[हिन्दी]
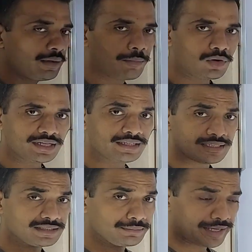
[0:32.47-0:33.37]
इम्पॉर्टेंट
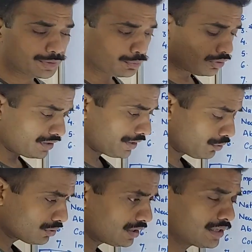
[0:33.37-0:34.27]
डेट्स महत्वपूर्ण
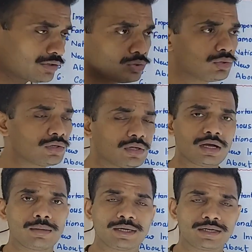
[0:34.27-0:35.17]
डेट होती हैं जो
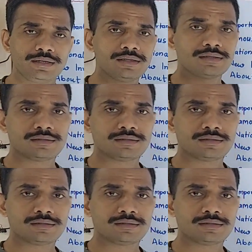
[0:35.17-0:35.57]
हमारी